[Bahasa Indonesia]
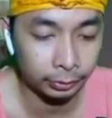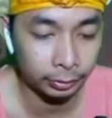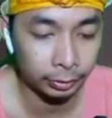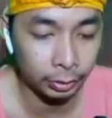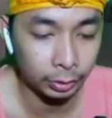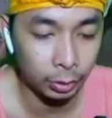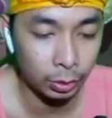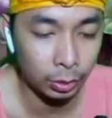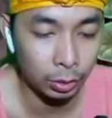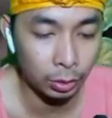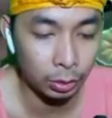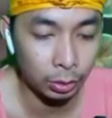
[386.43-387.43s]

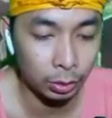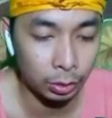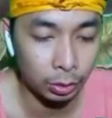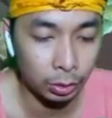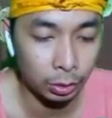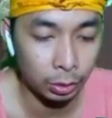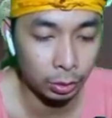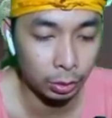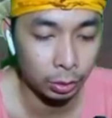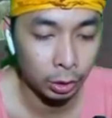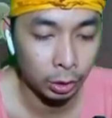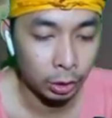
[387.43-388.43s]
oh
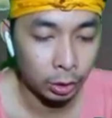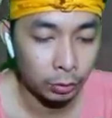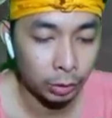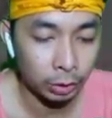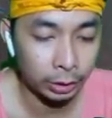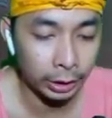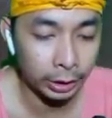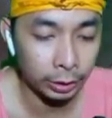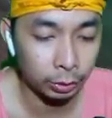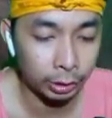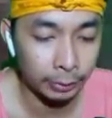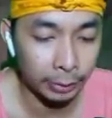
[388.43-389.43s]
waduh saya di
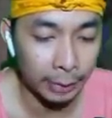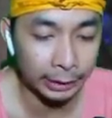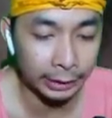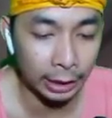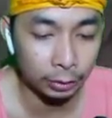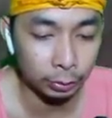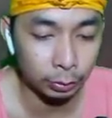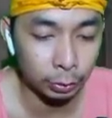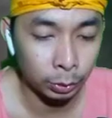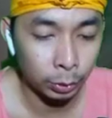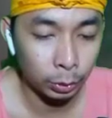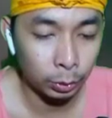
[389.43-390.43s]
ultimate mati aku uh,
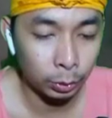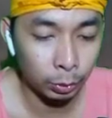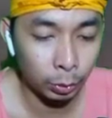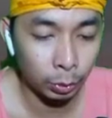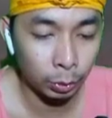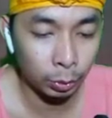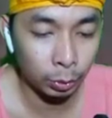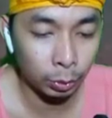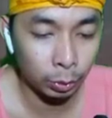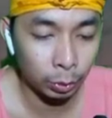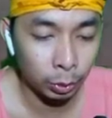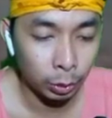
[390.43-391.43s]

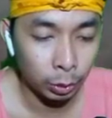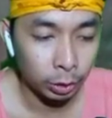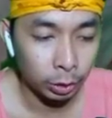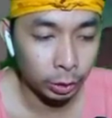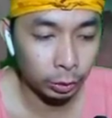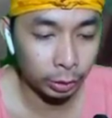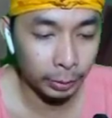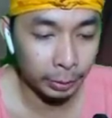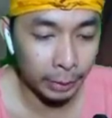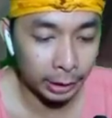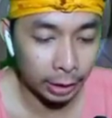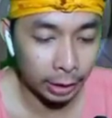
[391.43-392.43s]
uh di ultimate
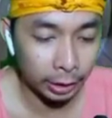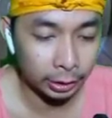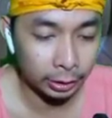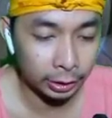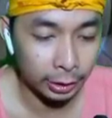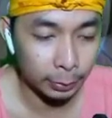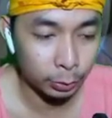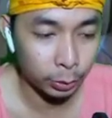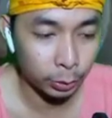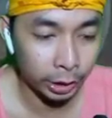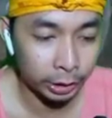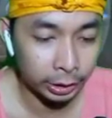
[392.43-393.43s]
mati aku guys kita mundur
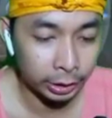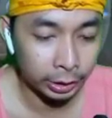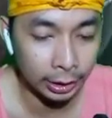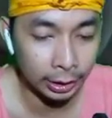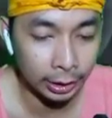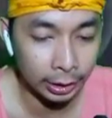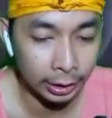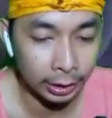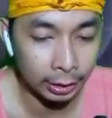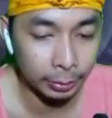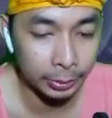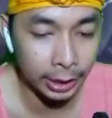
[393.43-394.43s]
guys uh,
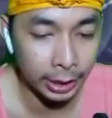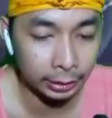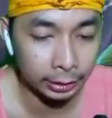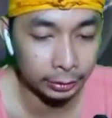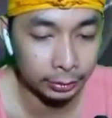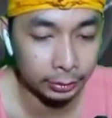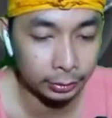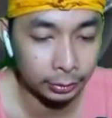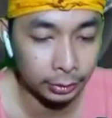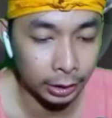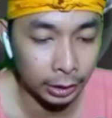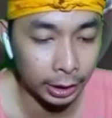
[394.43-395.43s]
offset uh,
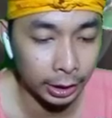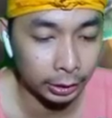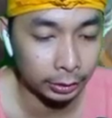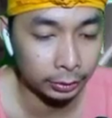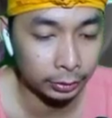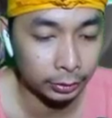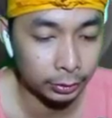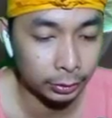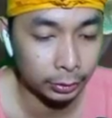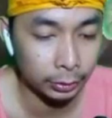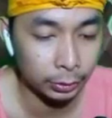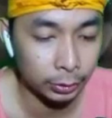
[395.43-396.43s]
ayo
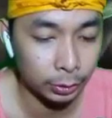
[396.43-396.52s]
uh